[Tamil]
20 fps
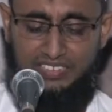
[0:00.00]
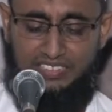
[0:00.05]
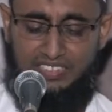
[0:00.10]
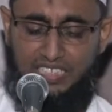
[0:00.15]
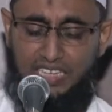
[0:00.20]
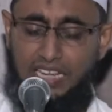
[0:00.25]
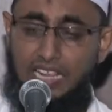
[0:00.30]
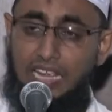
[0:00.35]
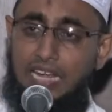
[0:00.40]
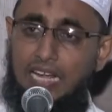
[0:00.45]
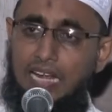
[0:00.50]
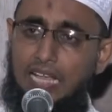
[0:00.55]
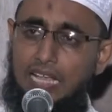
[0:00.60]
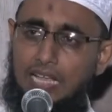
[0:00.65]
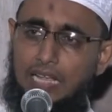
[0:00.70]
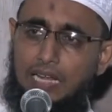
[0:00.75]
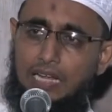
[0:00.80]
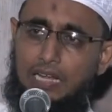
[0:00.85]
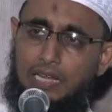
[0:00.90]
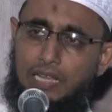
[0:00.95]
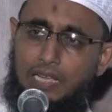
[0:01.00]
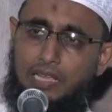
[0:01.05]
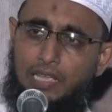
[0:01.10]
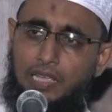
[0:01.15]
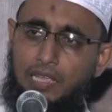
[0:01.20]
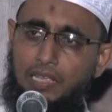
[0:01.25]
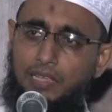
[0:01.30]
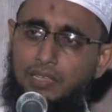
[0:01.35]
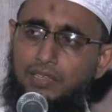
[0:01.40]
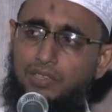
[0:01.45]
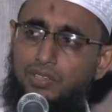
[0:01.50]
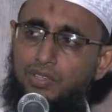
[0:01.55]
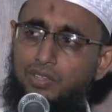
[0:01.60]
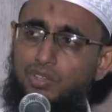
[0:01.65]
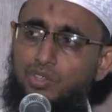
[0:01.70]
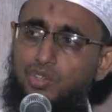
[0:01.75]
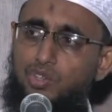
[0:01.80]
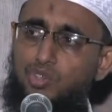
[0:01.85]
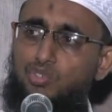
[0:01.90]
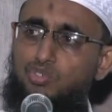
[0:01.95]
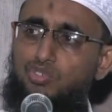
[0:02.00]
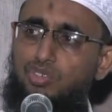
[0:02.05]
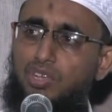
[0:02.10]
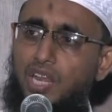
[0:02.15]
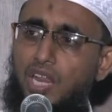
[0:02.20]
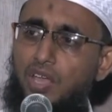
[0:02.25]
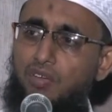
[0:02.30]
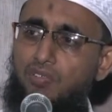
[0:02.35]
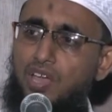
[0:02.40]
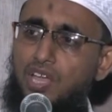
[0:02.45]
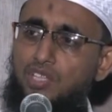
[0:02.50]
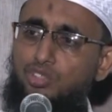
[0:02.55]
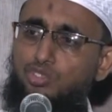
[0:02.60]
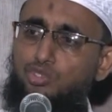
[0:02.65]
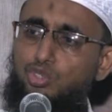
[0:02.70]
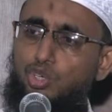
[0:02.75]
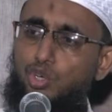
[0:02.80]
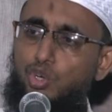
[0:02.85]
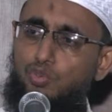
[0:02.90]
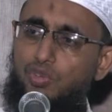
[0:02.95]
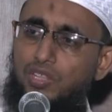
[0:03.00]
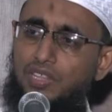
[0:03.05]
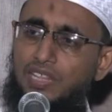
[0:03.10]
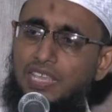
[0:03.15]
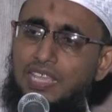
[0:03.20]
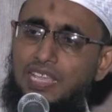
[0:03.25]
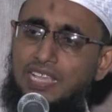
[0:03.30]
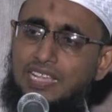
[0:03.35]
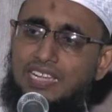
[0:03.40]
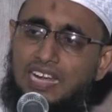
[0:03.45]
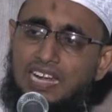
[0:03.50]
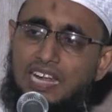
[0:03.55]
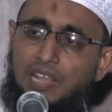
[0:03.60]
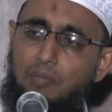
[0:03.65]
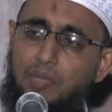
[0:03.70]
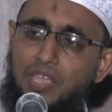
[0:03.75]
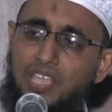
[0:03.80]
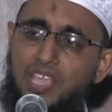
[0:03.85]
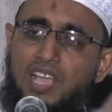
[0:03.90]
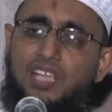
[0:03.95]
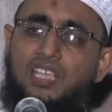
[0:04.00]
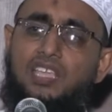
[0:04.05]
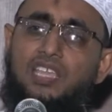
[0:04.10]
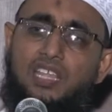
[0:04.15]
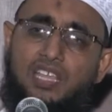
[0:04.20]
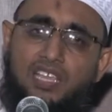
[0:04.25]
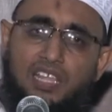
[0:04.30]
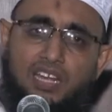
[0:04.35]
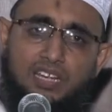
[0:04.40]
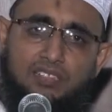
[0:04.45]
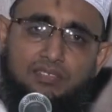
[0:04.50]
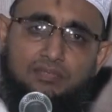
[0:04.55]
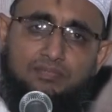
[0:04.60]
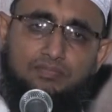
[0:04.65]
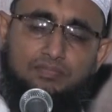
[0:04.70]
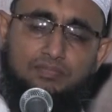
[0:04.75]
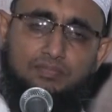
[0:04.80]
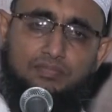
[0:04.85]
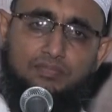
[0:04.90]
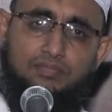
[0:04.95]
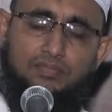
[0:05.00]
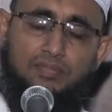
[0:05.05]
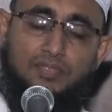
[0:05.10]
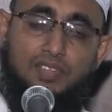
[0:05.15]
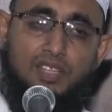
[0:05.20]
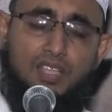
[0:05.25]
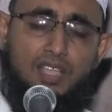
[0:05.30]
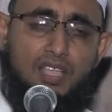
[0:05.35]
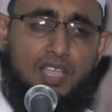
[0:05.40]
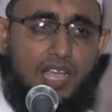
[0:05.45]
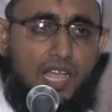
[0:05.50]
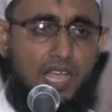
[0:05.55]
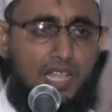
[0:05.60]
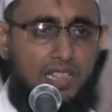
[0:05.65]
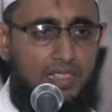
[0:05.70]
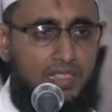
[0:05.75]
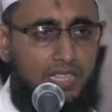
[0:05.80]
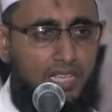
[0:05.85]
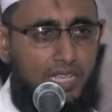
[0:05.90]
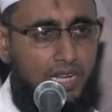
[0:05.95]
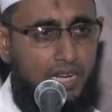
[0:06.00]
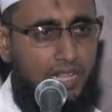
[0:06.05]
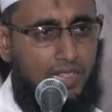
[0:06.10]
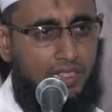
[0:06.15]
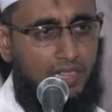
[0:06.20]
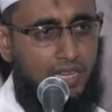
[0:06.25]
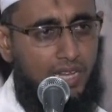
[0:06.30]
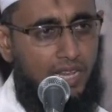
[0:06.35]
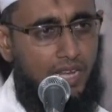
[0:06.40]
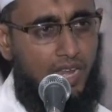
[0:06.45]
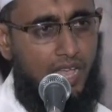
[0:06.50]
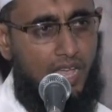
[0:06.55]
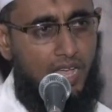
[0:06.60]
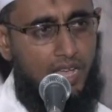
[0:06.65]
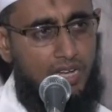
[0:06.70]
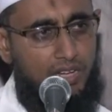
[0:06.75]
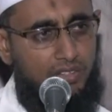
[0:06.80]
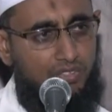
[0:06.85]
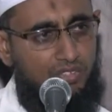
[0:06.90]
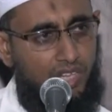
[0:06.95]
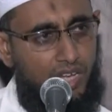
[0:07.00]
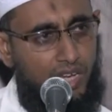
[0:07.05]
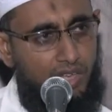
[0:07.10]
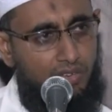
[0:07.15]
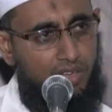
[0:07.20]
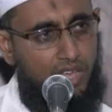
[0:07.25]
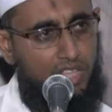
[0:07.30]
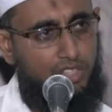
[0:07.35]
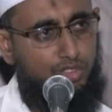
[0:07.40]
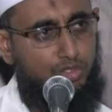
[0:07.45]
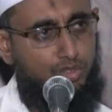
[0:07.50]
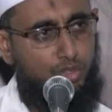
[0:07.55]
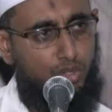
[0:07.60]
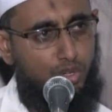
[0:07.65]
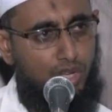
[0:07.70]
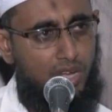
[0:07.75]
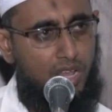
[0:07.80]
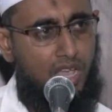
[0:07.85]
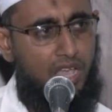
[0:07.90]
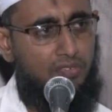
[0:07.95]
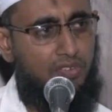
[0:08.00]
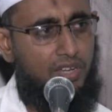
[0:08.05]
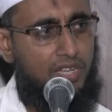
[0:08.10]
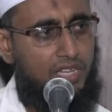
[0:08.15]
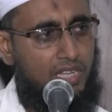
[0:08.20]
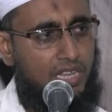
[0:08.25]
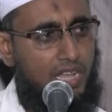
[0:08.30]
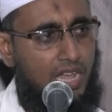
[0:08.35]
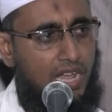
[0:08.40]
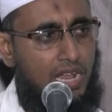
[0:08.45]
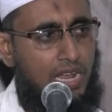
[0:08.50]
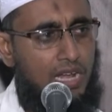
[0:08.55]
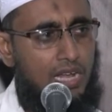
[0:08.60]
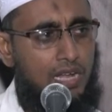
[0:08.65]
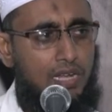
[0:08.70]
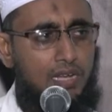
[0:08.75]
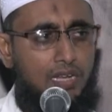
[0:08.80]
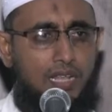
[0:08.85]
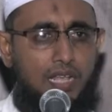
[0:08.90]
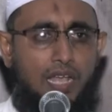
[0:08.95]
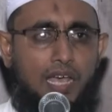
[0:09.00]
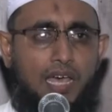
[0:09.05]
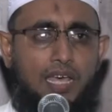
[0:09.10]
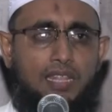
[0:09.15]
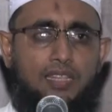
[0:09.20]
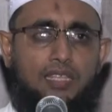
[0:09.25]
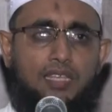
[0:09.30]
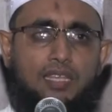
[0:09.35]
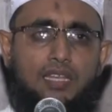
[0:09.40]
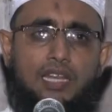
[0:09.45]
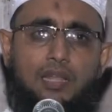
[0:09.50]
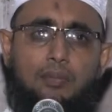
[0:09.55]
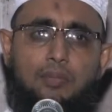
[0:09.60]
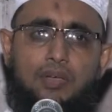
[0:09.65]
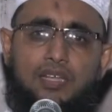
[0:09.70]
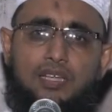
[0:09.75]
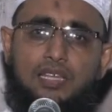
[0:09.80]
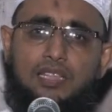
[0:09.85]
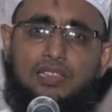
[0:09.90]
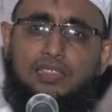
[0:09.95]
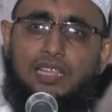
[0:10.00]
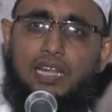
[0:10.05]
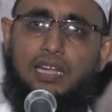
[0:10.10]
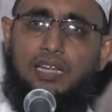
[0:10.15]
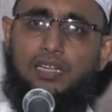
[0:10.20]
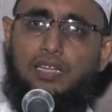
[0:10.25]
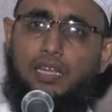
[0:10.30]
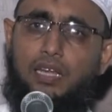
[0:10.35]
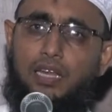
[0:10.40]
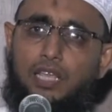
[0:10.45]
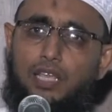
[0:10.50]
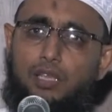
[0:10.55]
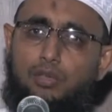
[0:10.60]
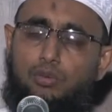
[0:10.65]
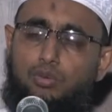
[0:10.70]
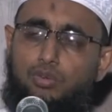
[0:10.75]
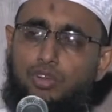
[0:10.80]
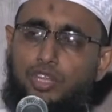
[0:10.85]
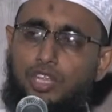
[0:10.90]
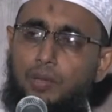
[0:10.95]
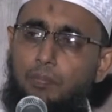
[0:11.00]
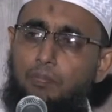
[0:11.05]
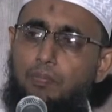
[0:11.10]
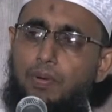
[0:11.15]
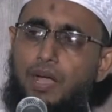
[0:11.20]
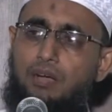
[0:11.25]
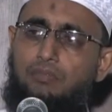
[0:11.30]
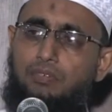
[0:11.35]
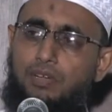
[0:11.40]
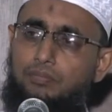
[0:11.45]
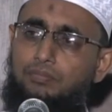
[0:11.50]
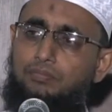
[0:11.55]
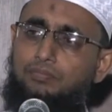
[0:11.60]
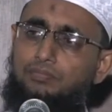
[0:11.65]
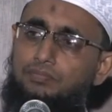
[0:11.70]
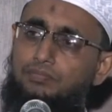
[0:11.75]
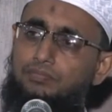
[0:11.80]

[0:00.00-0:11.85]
சில இடங்களில் சலவா சொல்வதை கடமையாக்கி இருக்கிறான் அந்த இடத்துல நாங்கள் சலவா சொல்லாவிட்டால் அது நமக்கு தண்டனைக்குரிய பாவம்